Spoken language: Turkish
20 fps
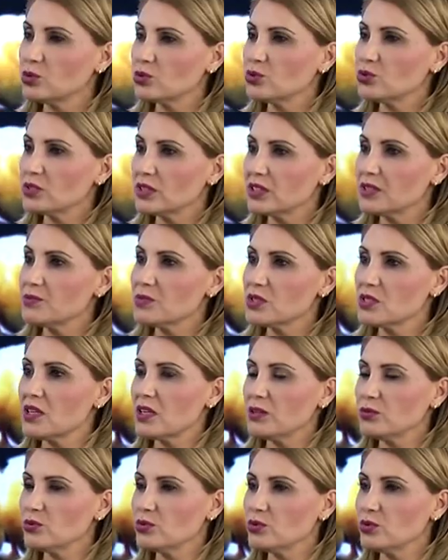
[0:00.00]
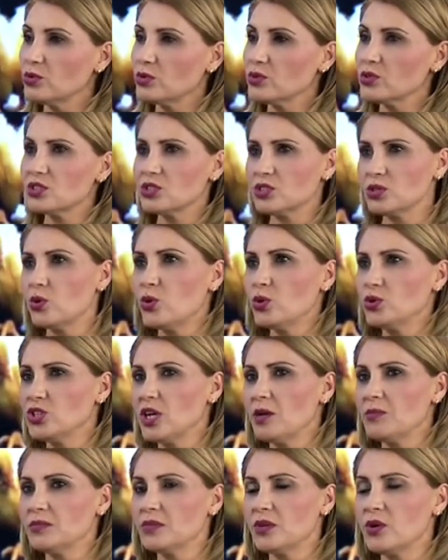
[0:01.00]
çocuklarımızdan duyuyoruz. İşte
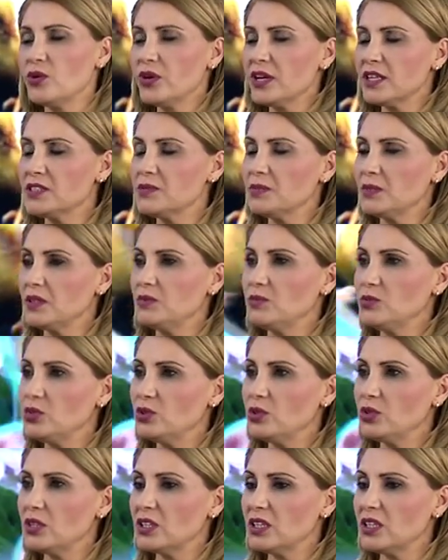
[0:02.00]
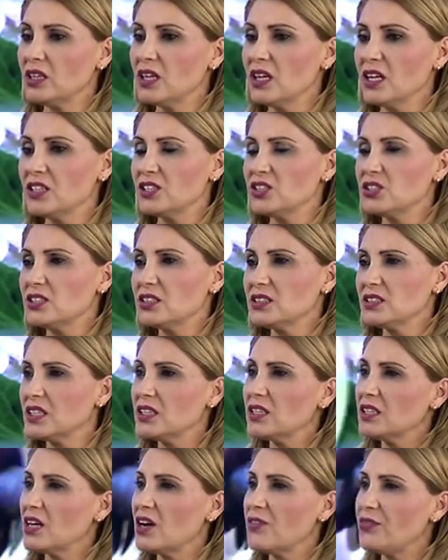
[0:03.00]
hocam öğretmenim diyor ki işte
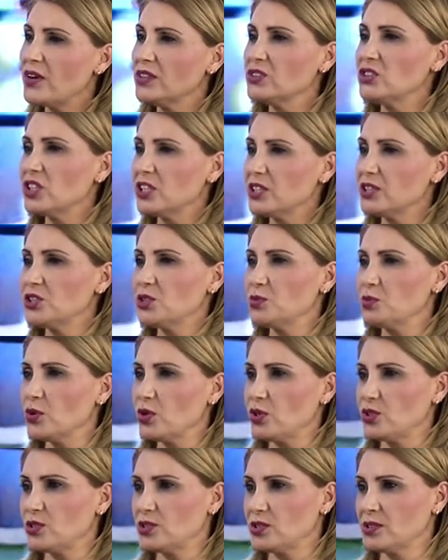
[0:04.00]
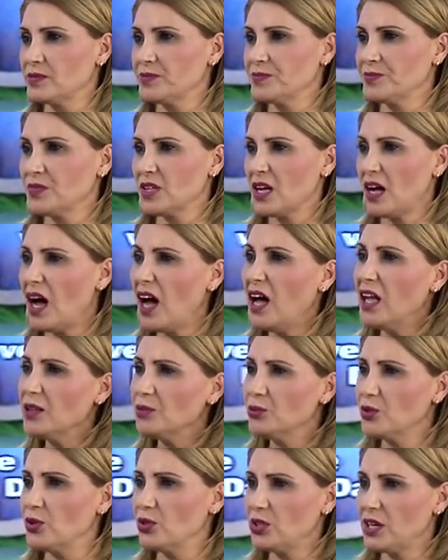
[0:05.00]
senin kafan çalışmıyor.
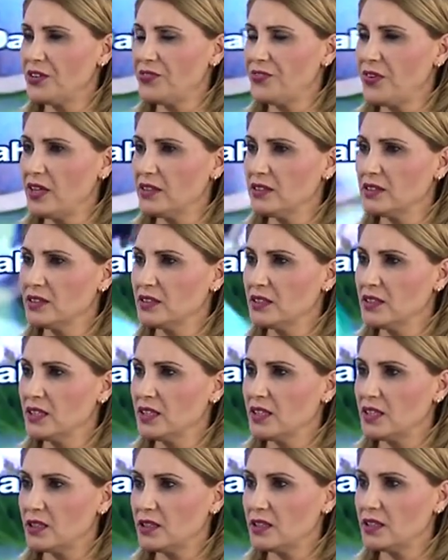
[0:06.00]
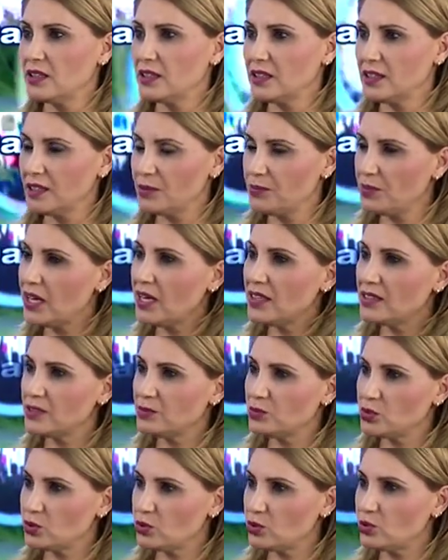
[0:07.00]
Almıyor kafan. E, e, bir
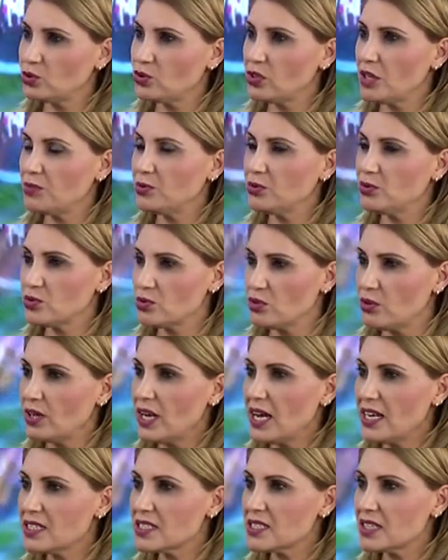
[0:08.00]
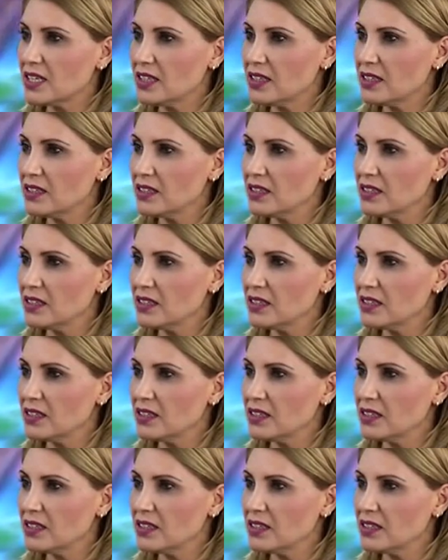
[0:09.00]
eğitimci çocuğa bunu söylerse